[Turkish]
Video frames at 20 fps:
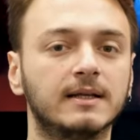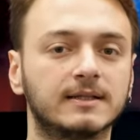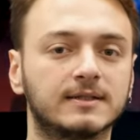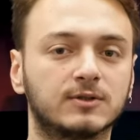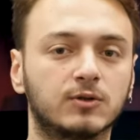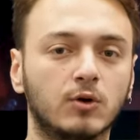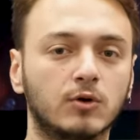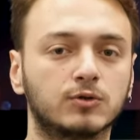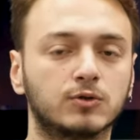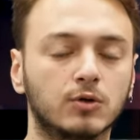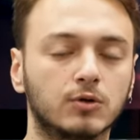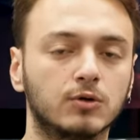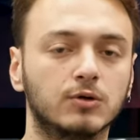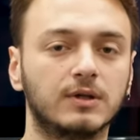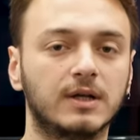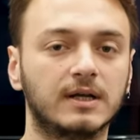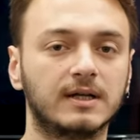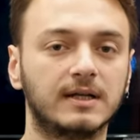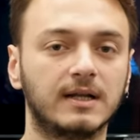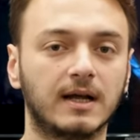stok
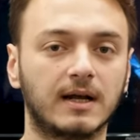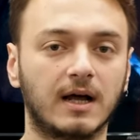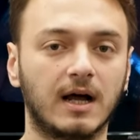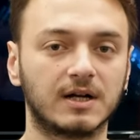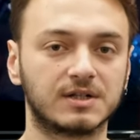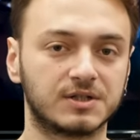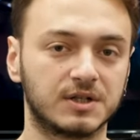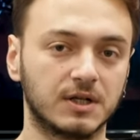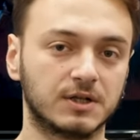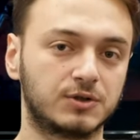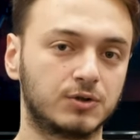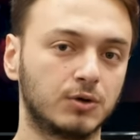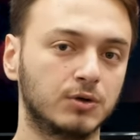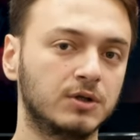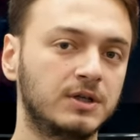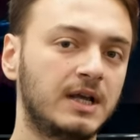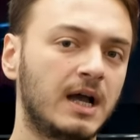sorunlarıyla karşılaşıyordu.